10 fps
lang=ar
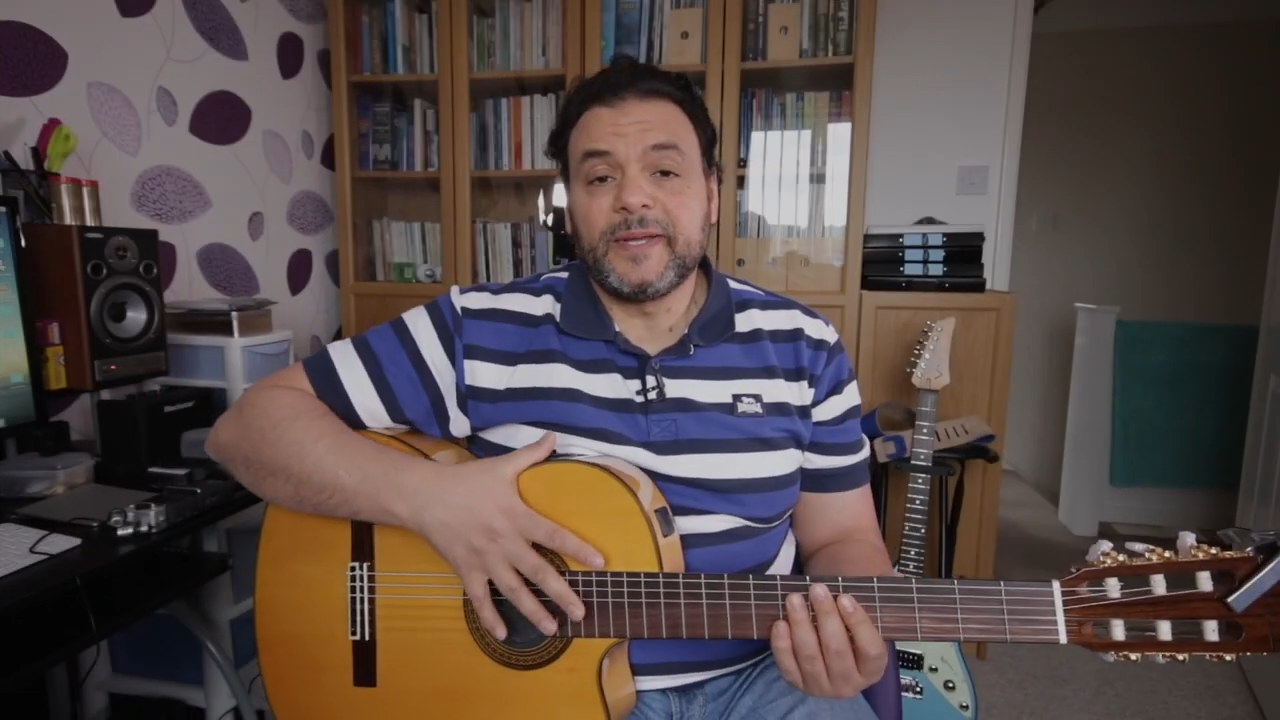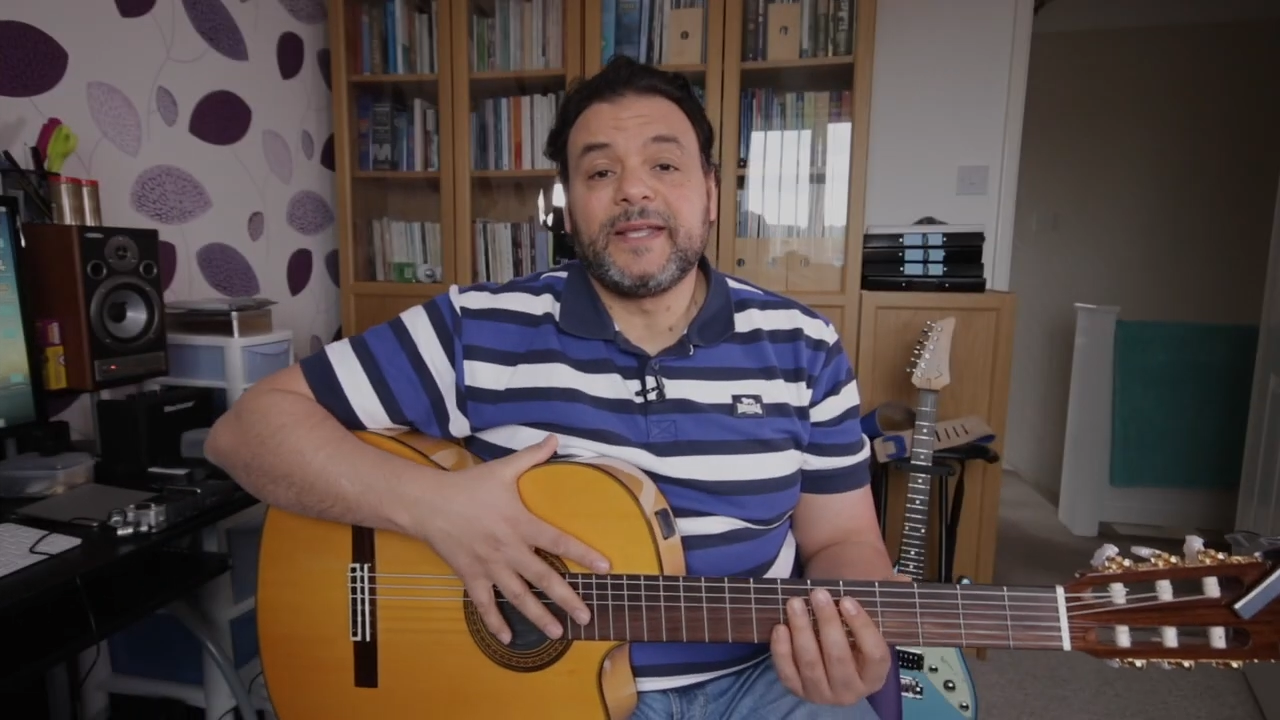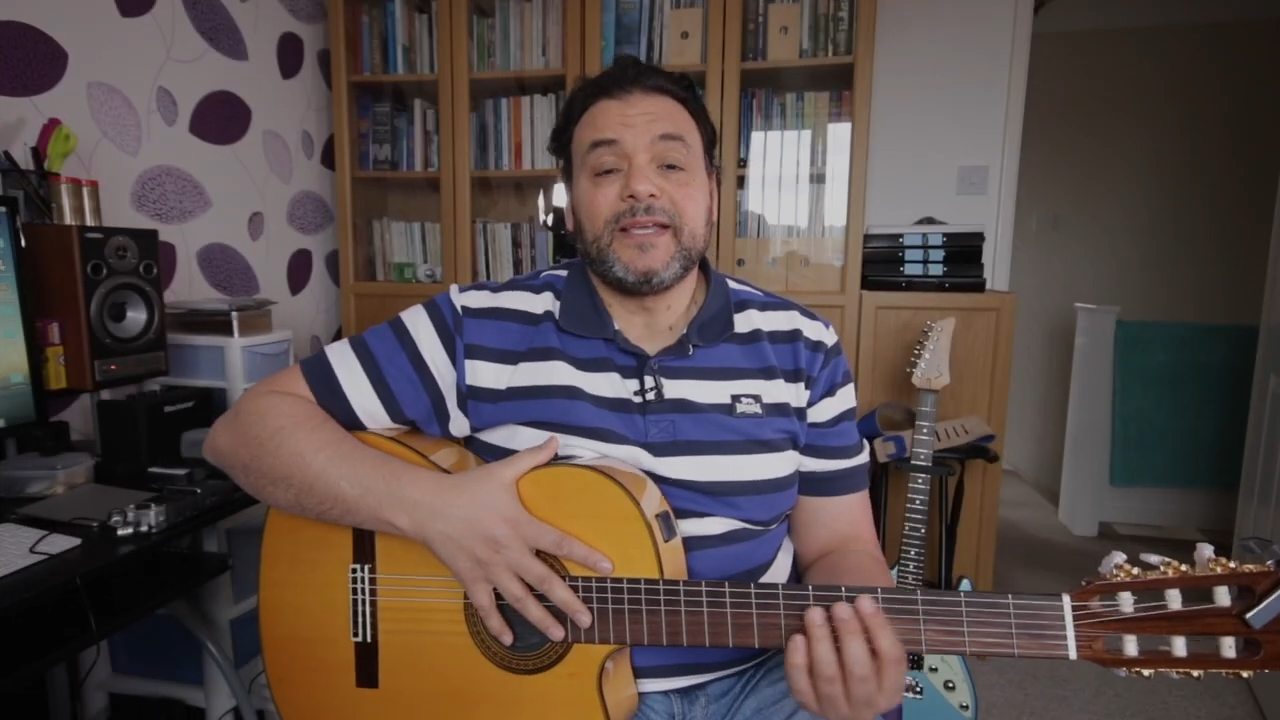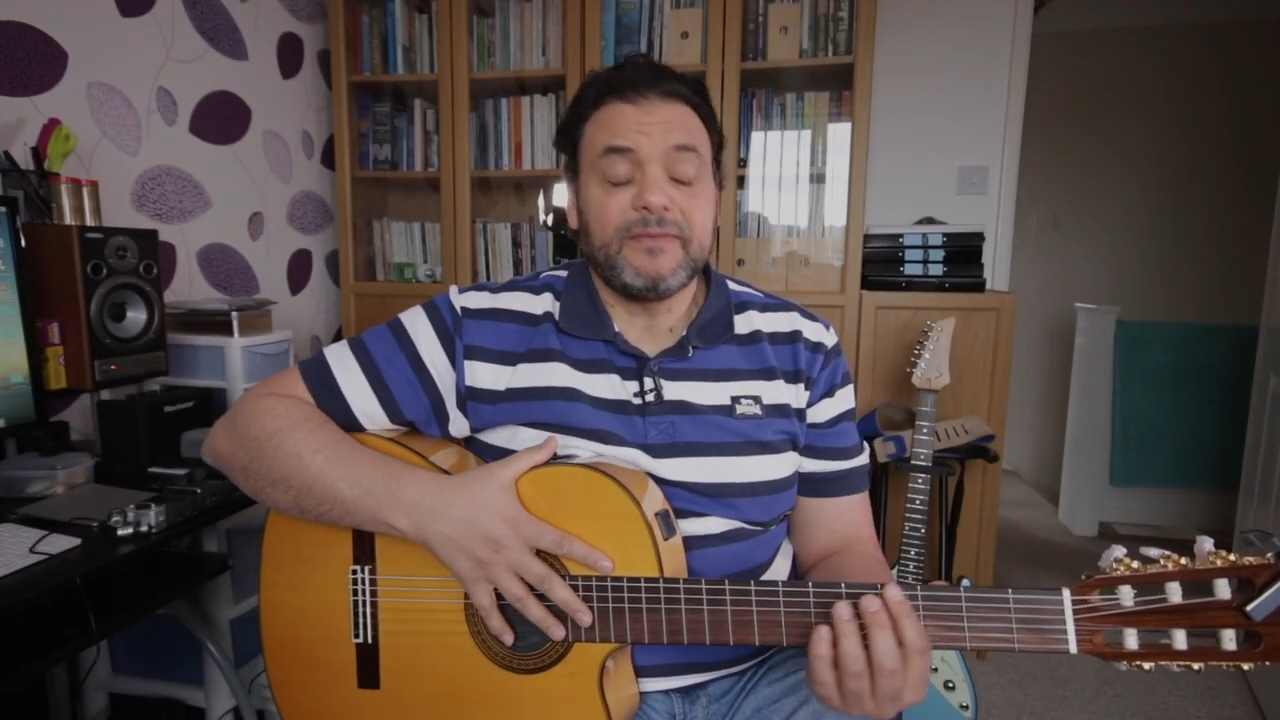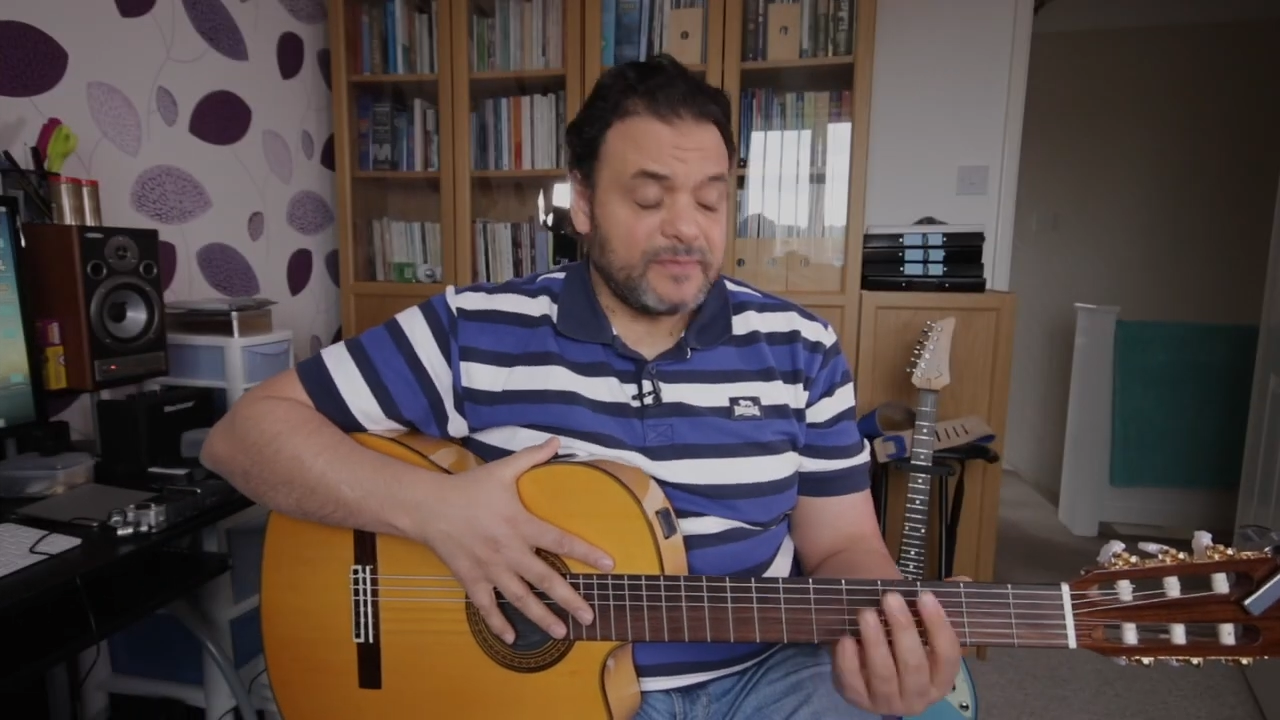
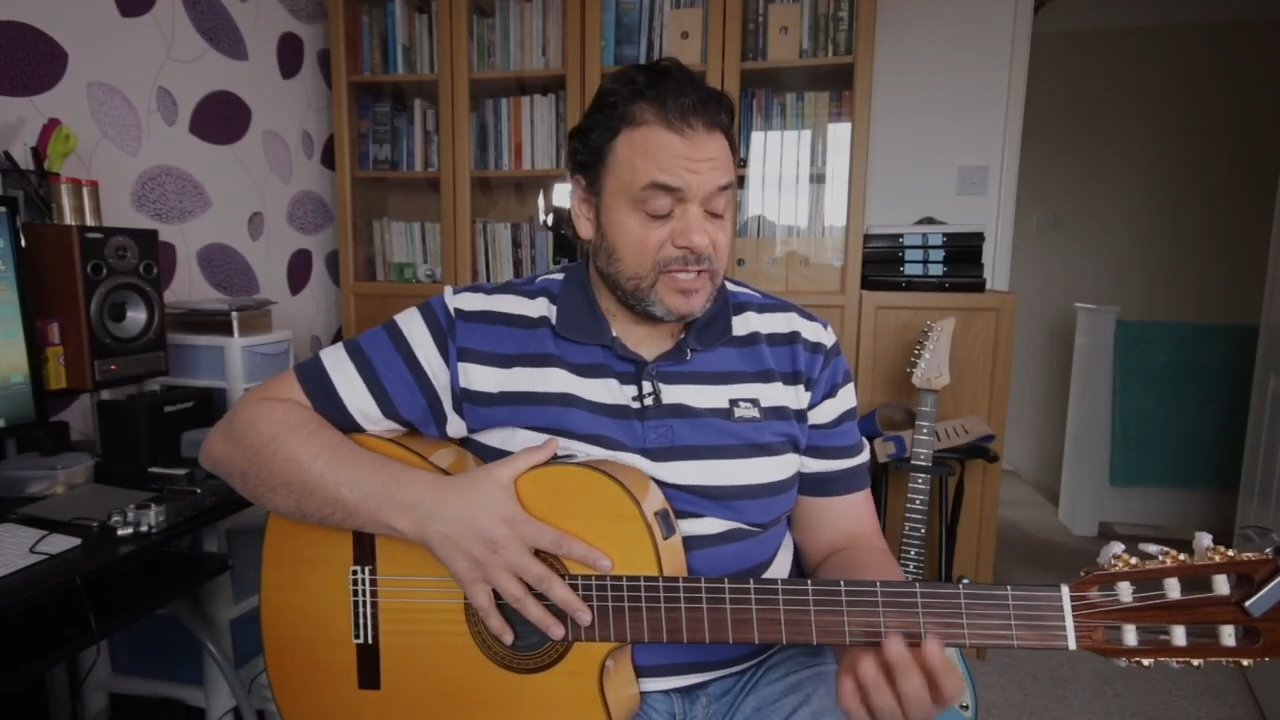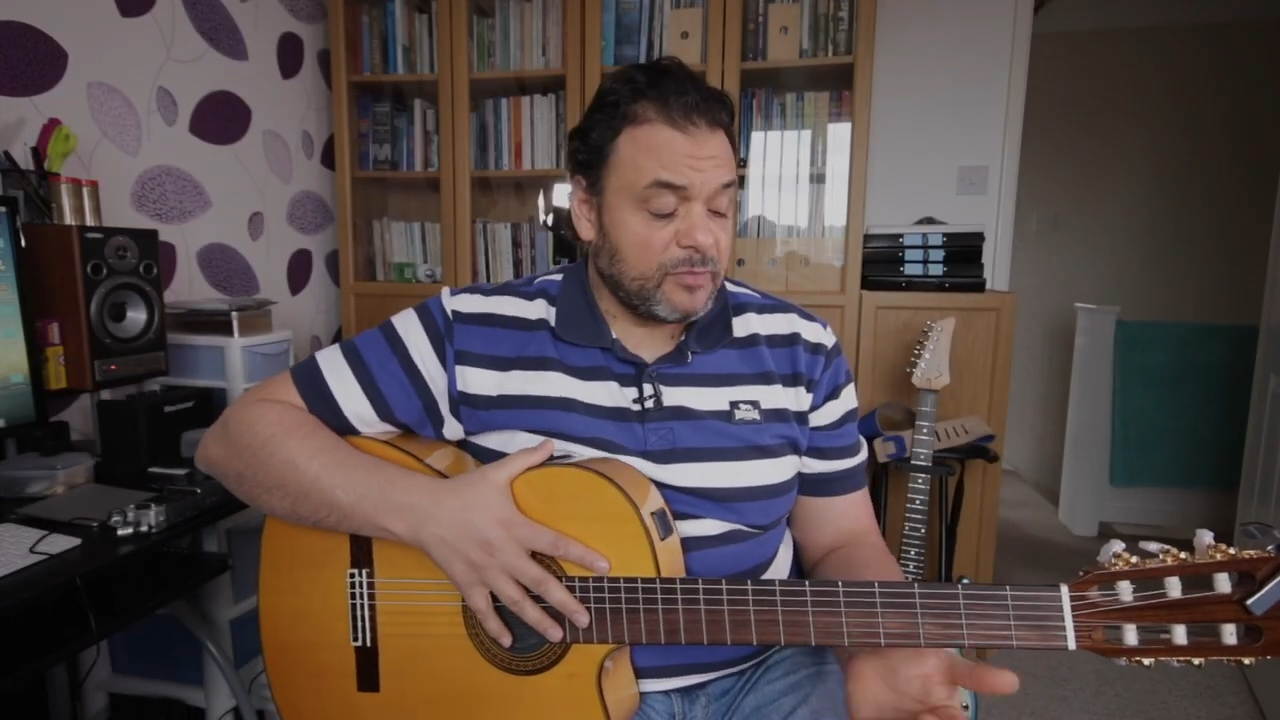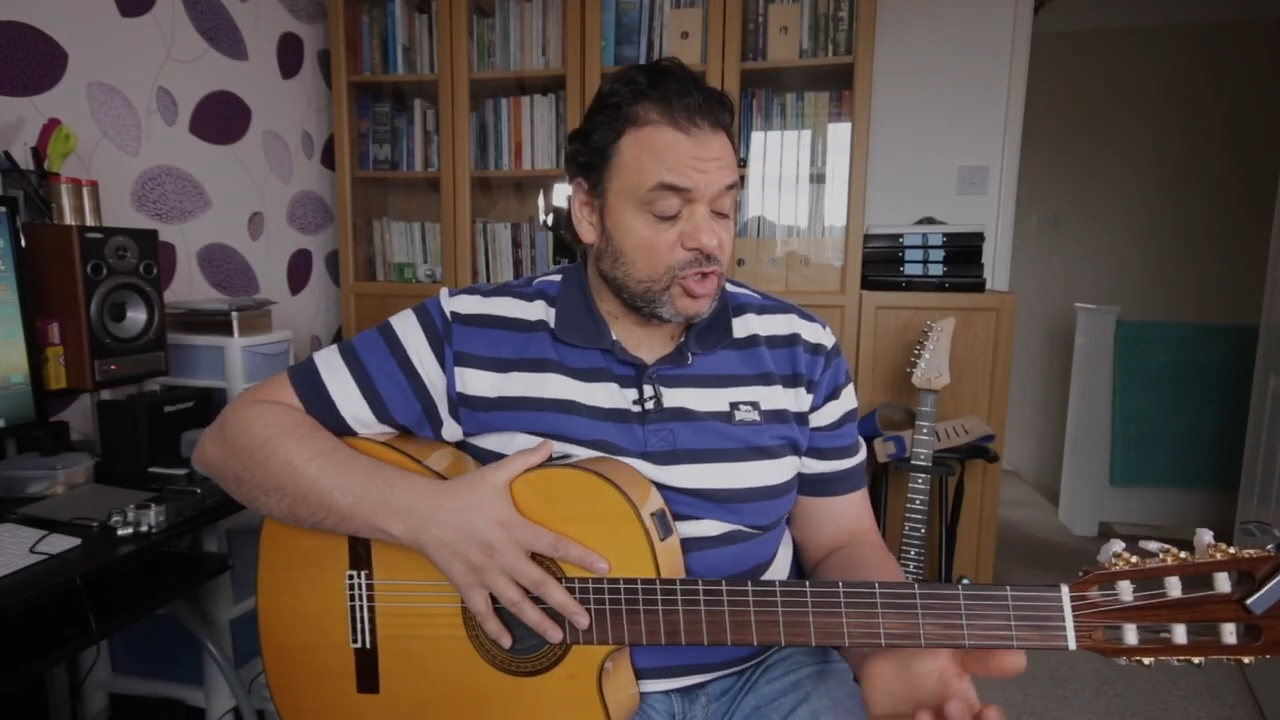باريه زي ما